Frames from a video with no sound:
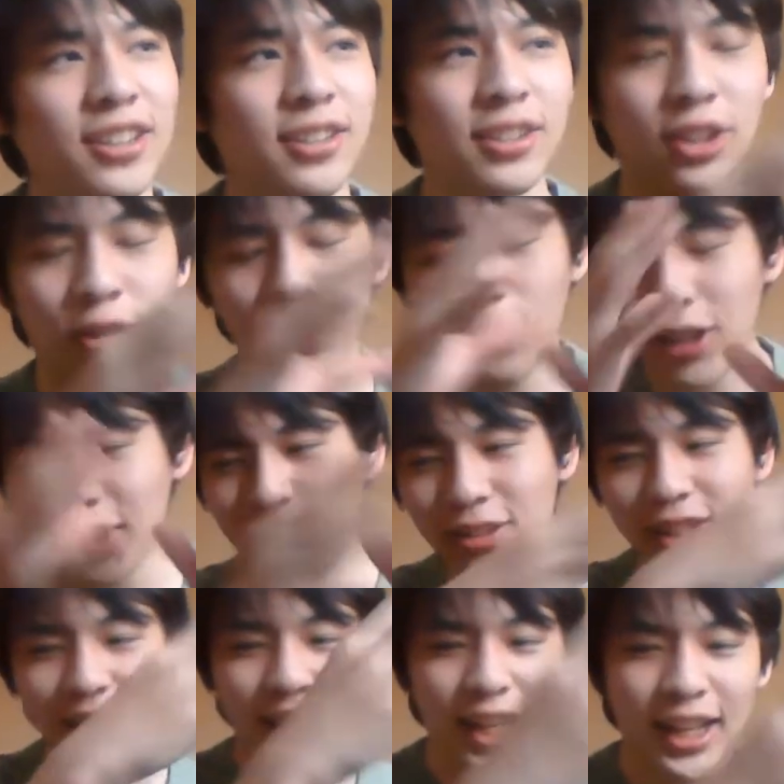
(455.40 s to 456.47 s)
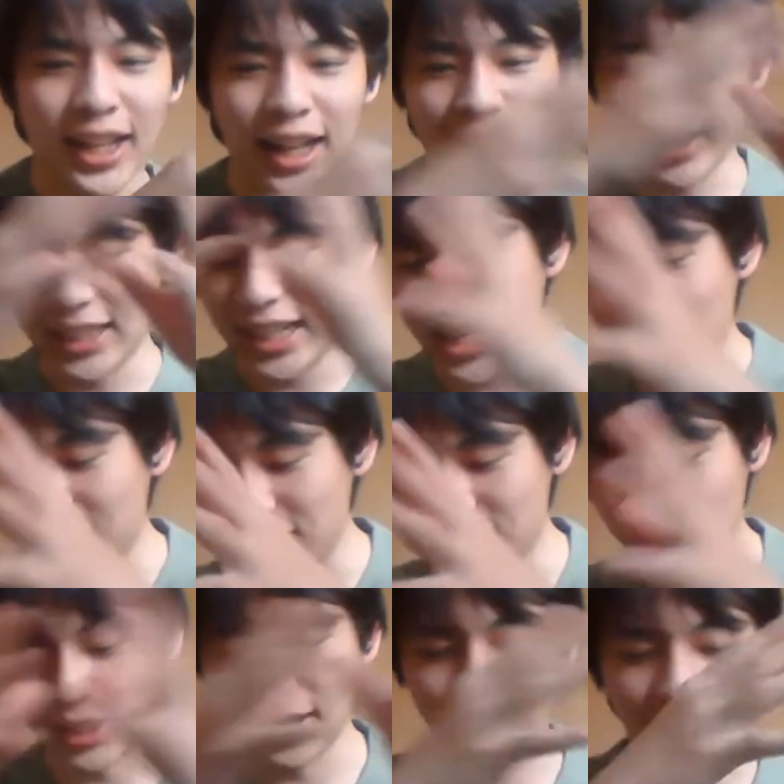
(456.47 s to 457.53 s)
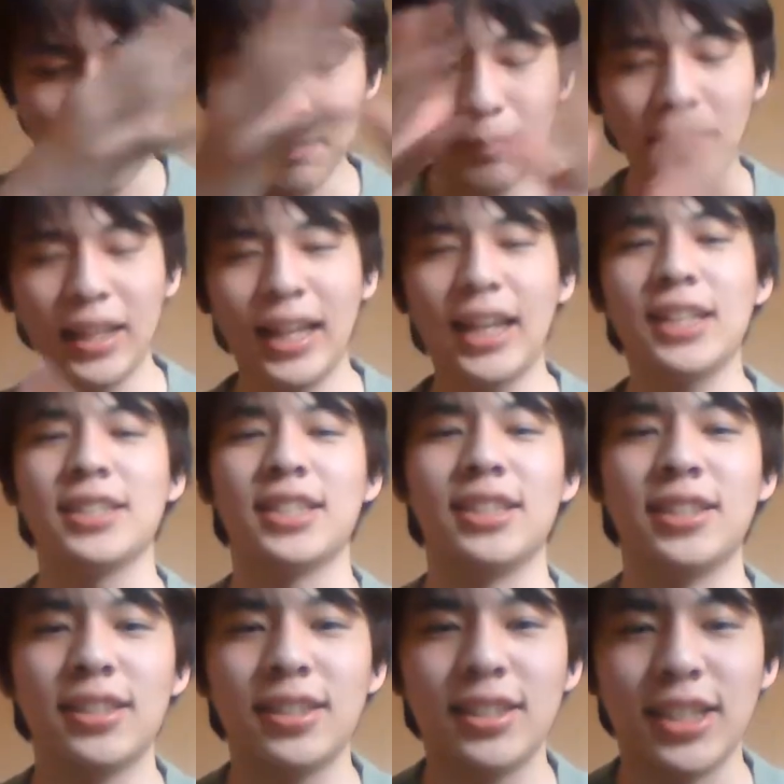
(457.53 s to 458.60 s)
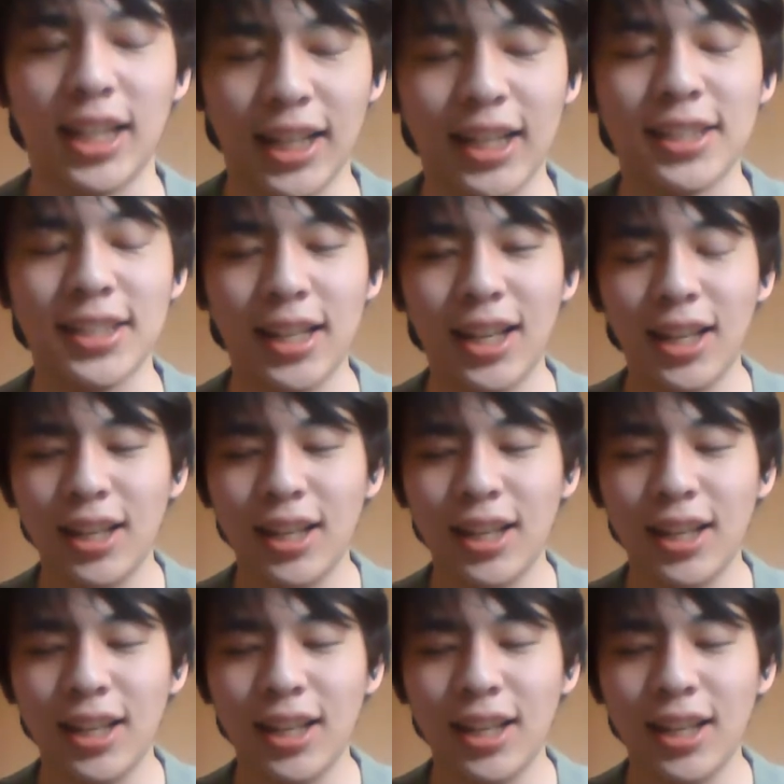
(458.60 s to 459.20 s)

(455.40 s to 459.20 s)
教育理系から理学ってあんまないんじゃないですか。